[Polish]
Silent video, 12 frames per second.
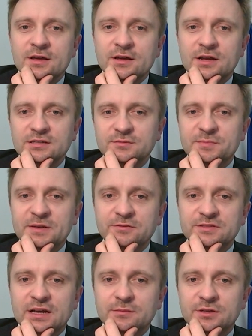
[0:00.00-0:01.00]
razem z Panią
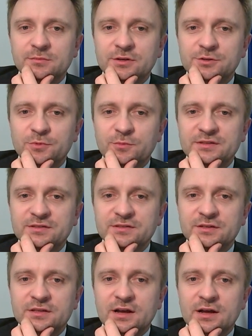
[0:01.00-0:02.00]
Skarbnik byliśmy
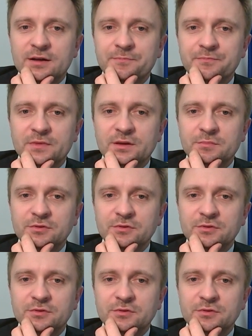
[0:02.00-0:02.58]
obecni na mm,